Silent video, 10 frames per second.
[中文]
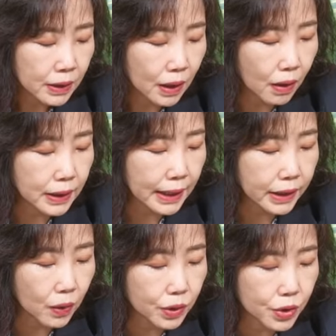然后他
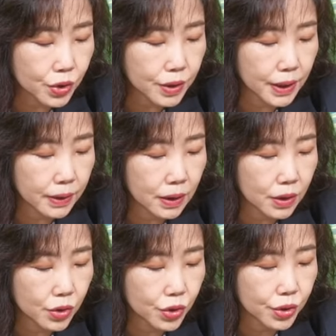到的时间
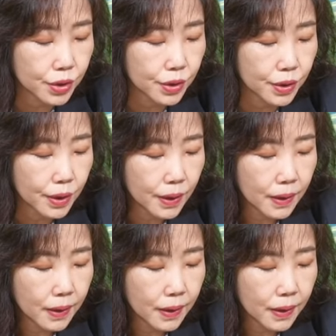呢是，